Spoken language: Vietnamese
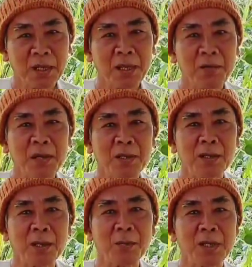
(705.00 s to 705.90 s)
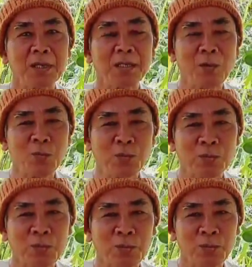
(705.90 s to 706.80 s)
mình chỉ biết là mình sống
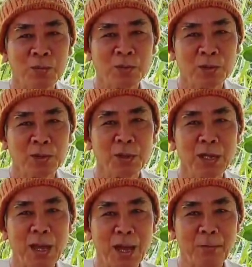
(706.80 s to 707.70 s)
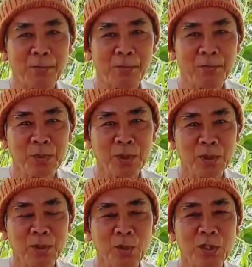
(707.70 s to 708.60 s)
rồi làm
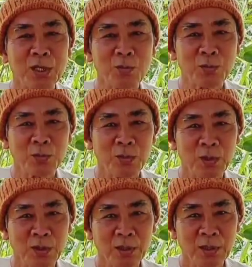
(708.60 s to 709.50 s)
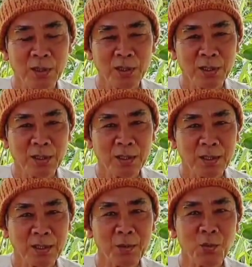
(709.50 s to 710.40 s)
rồi sống
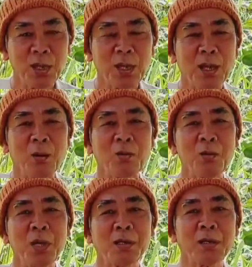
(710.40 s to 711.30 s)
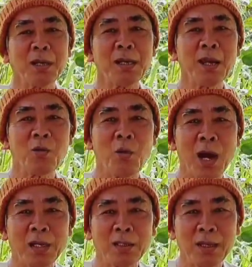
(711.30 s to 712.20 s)
chứ quý vị không có biết được cái nhân
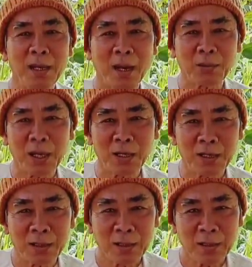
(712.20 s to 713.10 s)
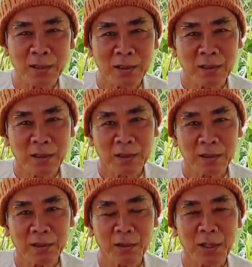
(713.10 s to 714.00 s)
quả như thế nào trên
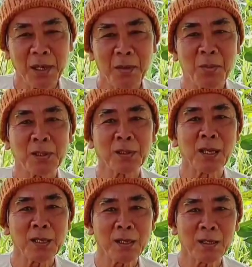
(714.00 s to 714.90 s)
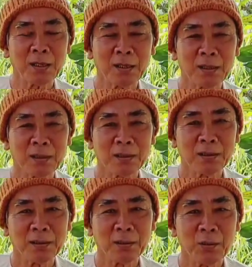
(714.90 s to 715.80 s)
rồi khi mà nó tới
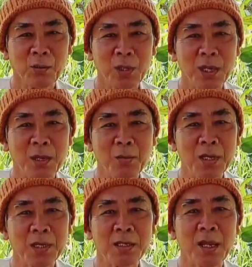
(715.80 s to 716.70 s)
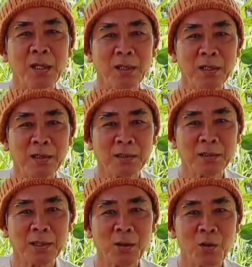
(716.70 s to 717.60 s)
quý vị mới chết
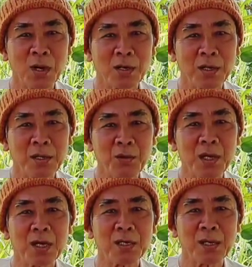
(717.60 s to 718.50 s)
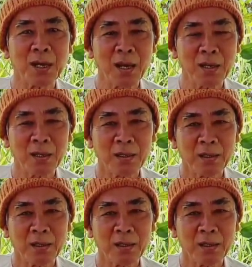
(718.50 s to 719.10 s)
hoặc là kêu trời trách đất